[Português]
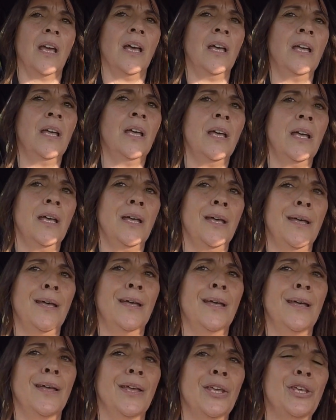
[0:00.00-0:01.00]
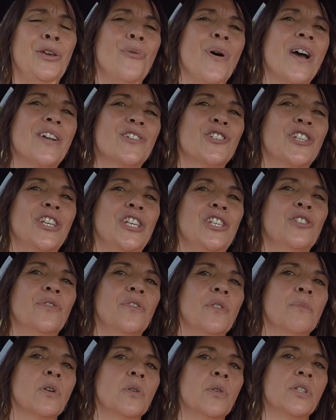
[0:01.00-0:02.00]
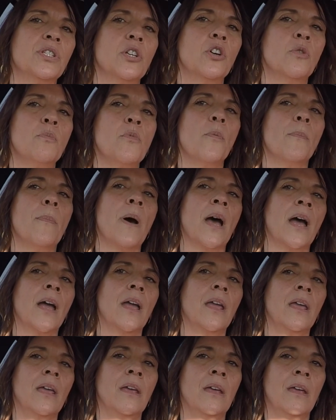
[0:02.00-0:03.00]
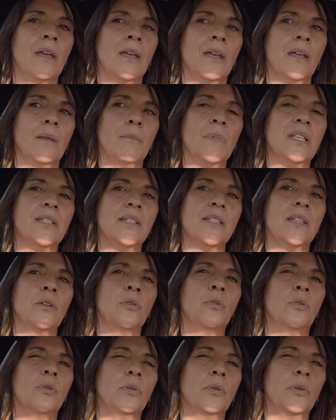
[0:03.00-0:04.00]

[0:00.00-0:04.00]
Uh, e eu acho que isto foi uma coisa que o meu pai me ensinou.